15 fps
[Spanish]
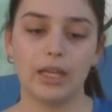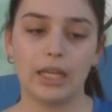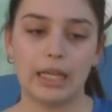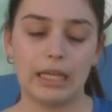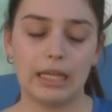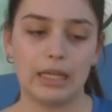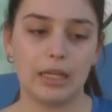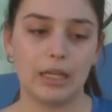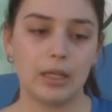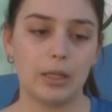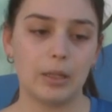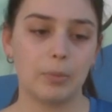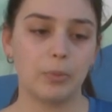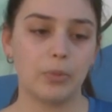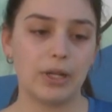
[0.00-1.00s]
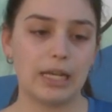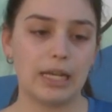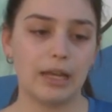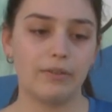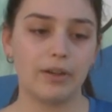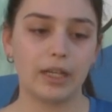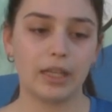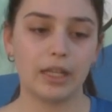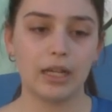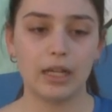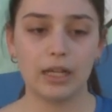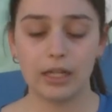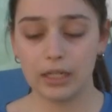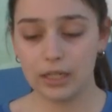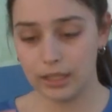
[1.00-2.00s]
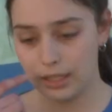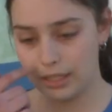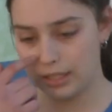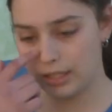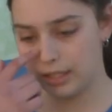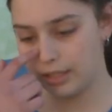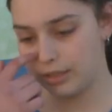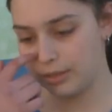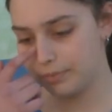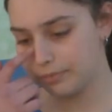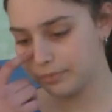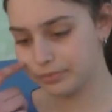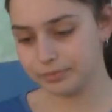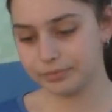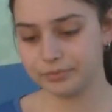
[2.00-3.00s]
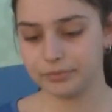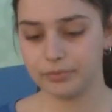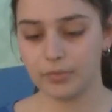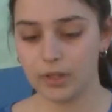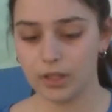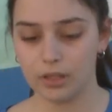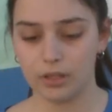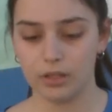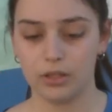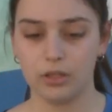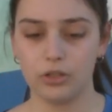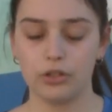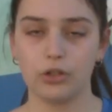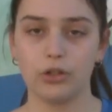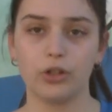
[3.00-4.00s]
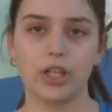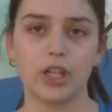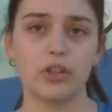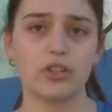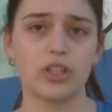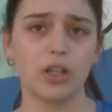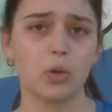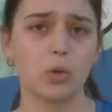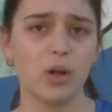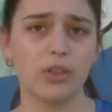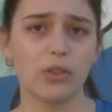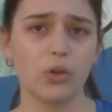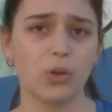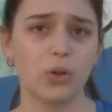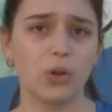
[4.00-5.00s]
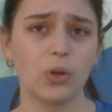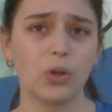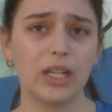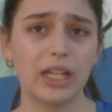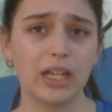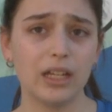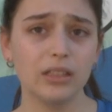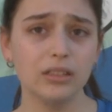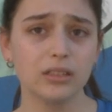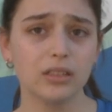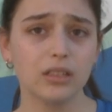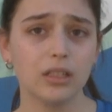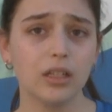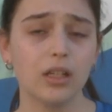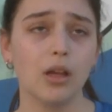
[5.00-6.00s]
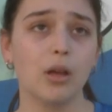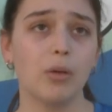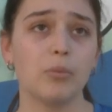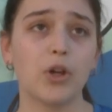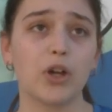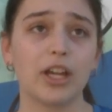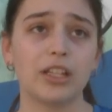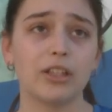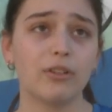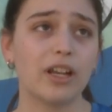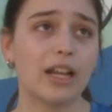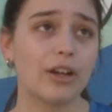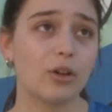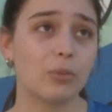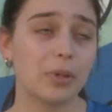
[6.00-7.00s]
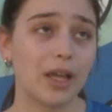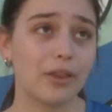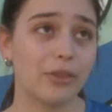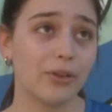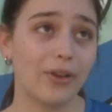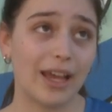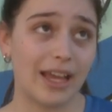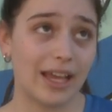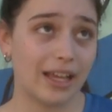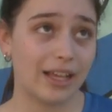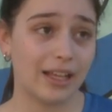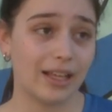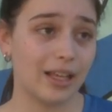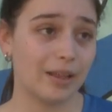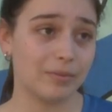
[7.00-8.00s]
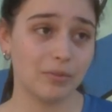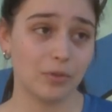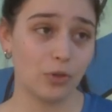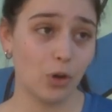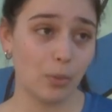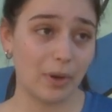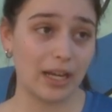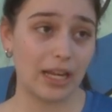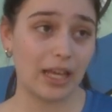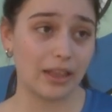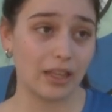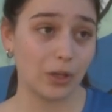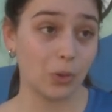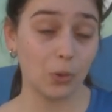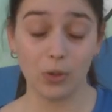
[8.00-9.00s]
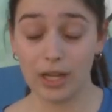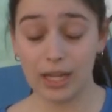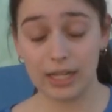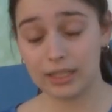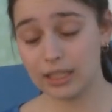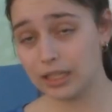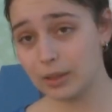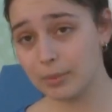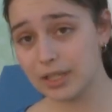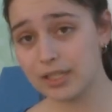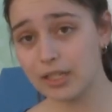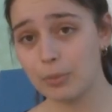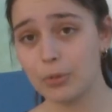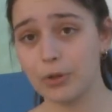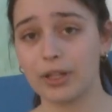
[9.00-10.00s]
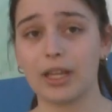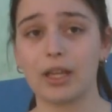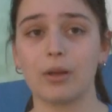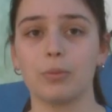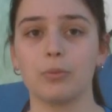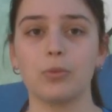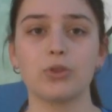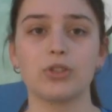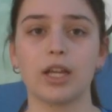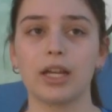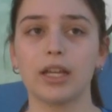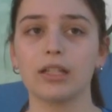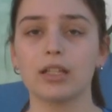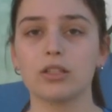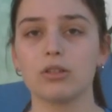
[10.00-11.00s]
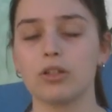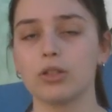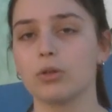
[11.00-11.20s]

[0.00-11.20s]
Eh, pues la verdad, eh, yo quiero seguir jugando liga. Mi objetivo a largo plazo es no parar de jugar al tenis de mesa porque mucha gente, sobre